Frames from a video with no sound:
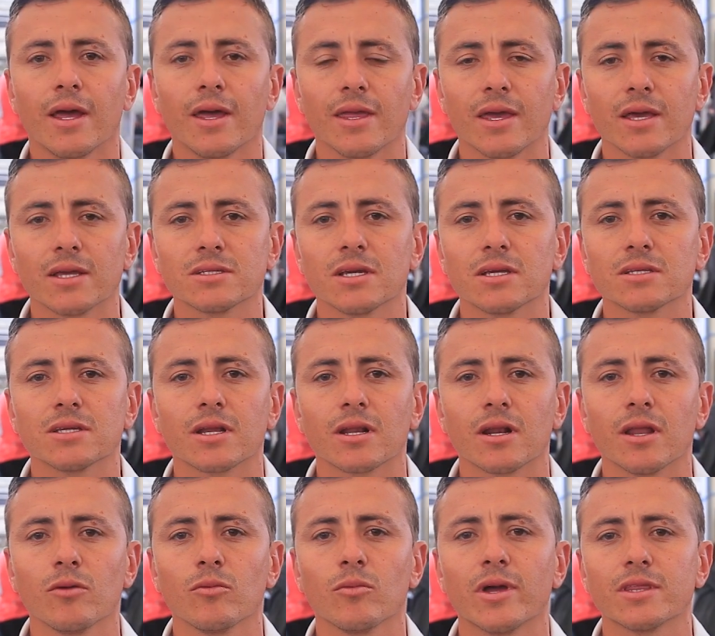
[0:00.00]
La idea es
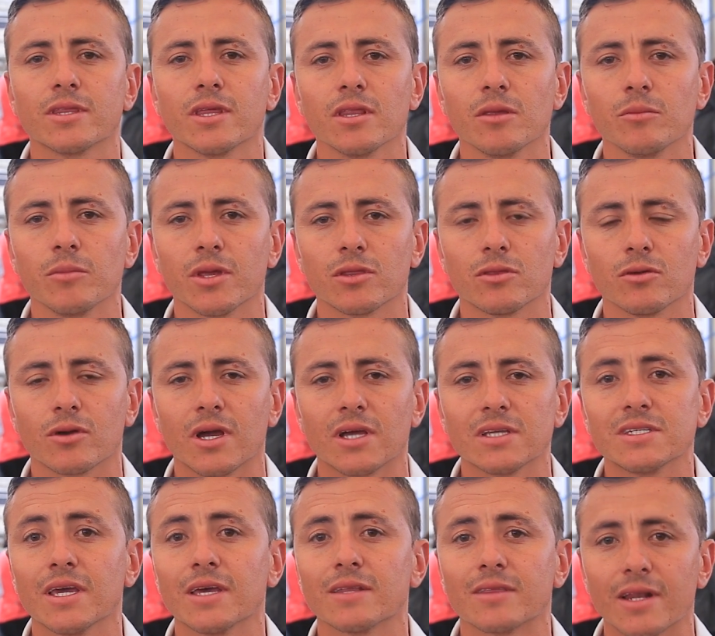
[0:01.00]
hacerle un mantenimiento
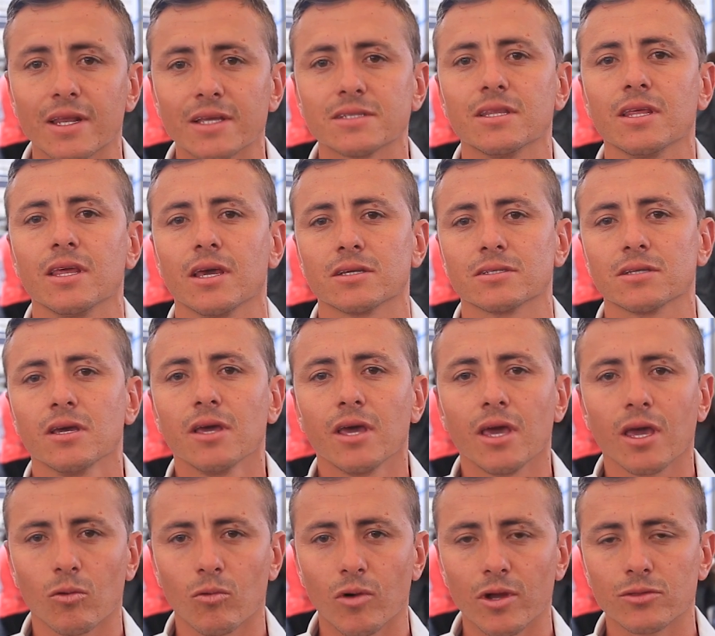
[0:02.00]
casi de tres días
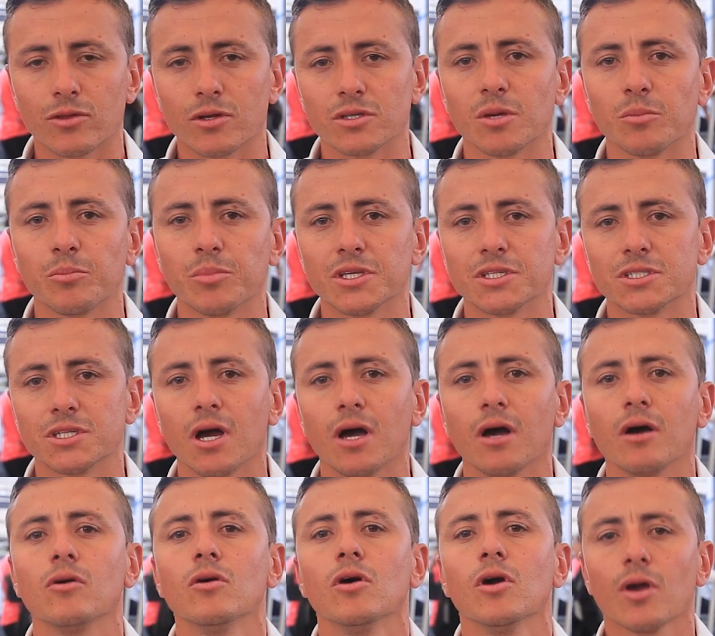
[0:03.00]
en cuanto a
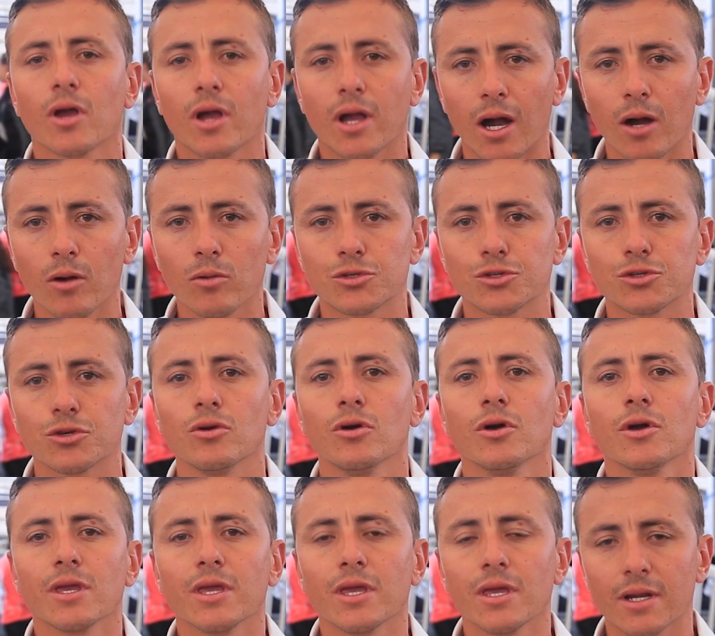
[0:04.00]
cepillado, caucho
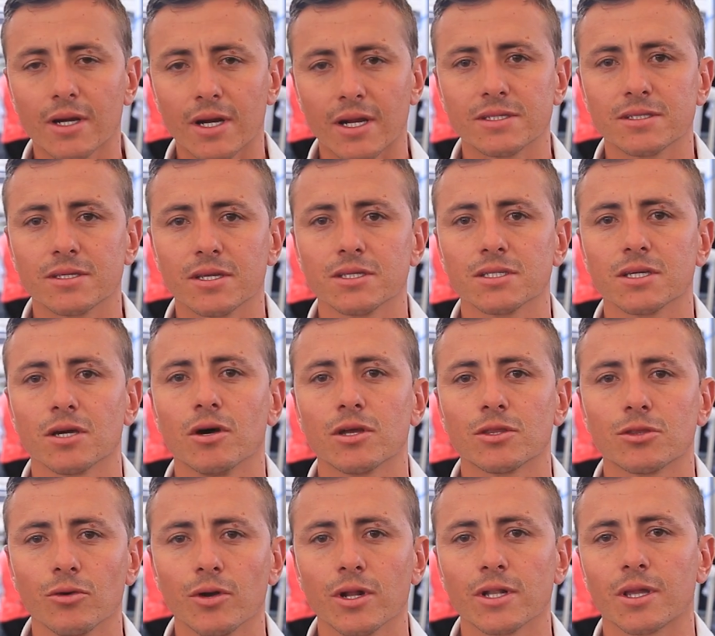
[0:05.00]
y
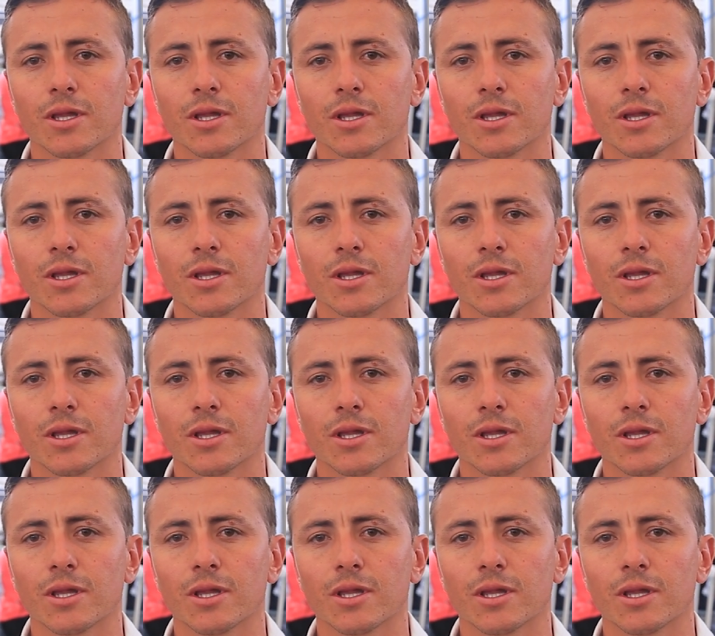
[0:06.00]
rastrillaba todo